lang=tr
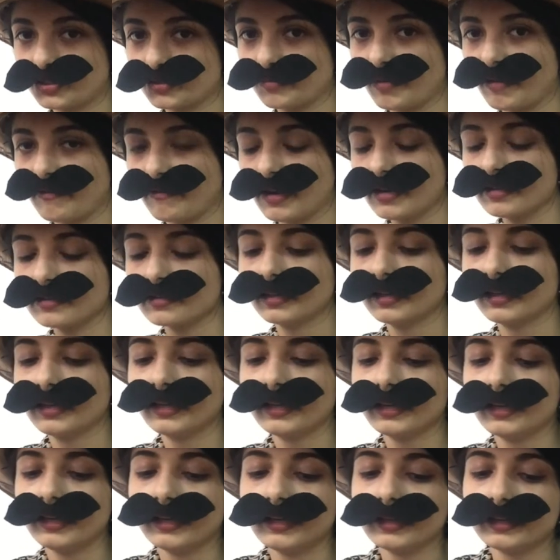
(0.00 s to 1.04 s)
yarışma var.
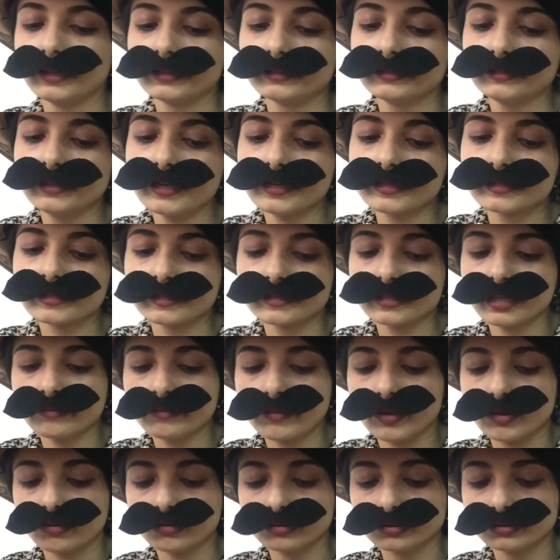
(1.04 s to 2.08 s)
Neyse
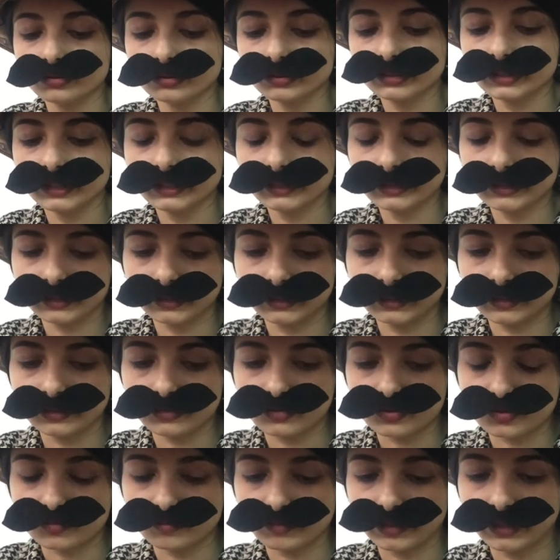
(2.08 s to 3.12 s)
sabah oldu gittik
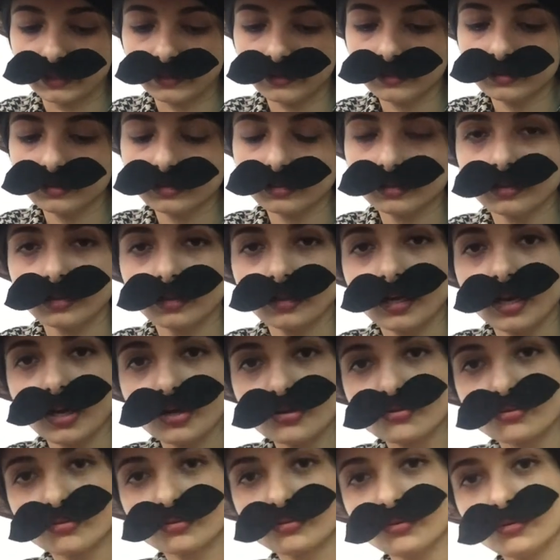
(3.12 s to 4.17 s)
yarışmaya.
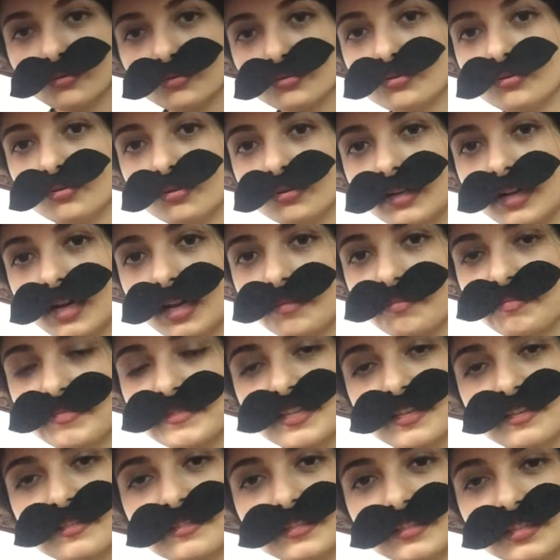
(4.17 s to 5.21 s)
Acun ödül olarak
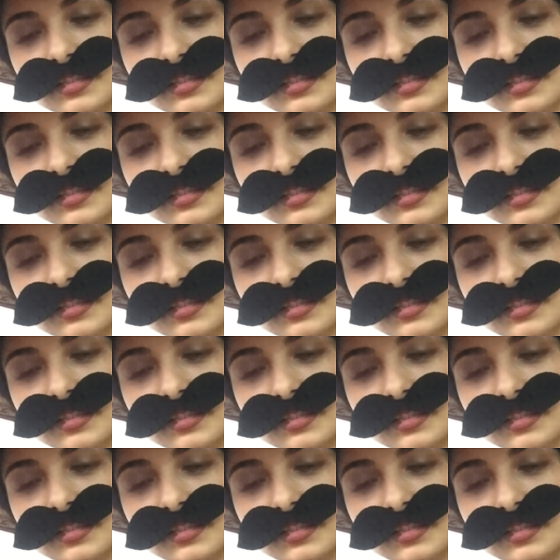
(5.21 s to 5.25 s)
bize